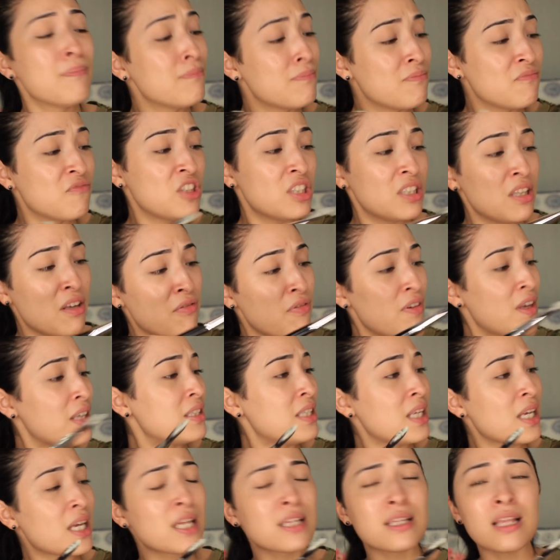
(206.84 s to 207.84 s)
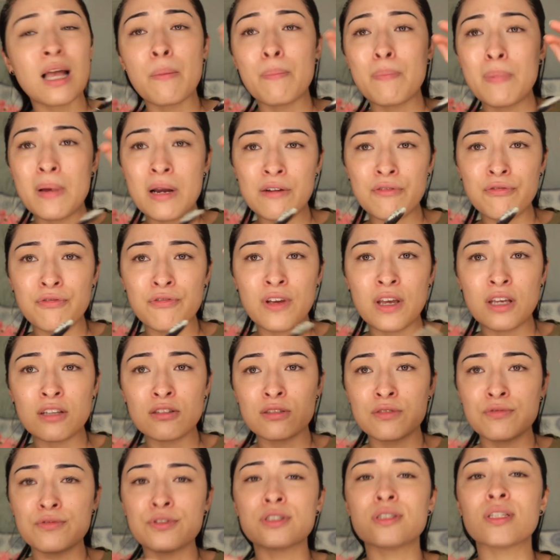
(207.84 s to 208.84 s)
você vê assim que tá
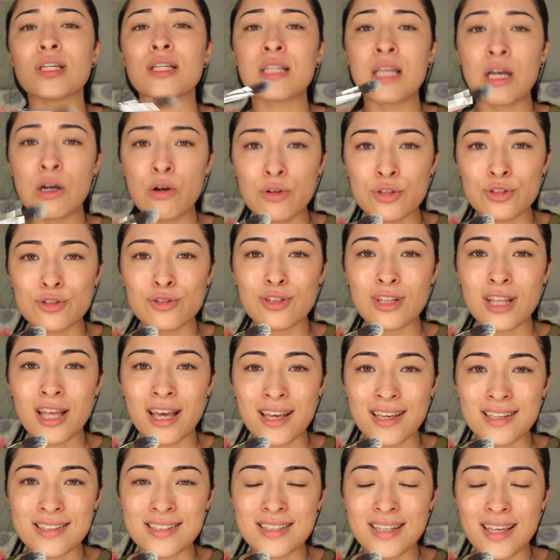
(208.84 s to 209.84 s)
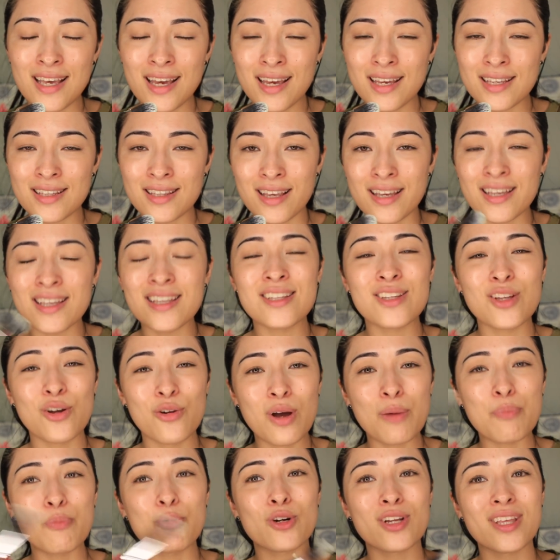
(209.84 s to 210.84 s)
perfeito, que você até gostou da receita, então
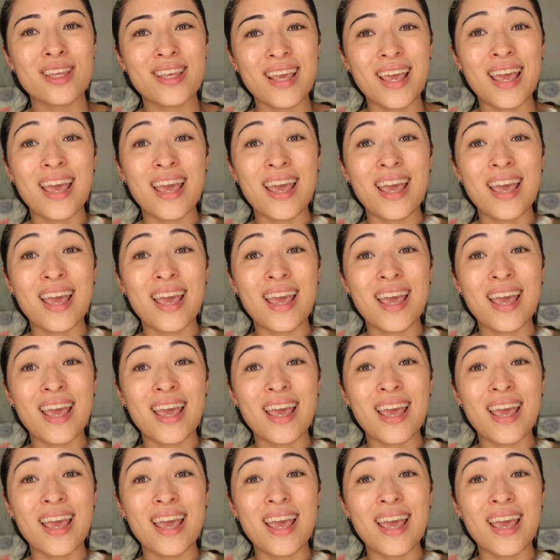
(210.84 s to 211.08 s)
é porque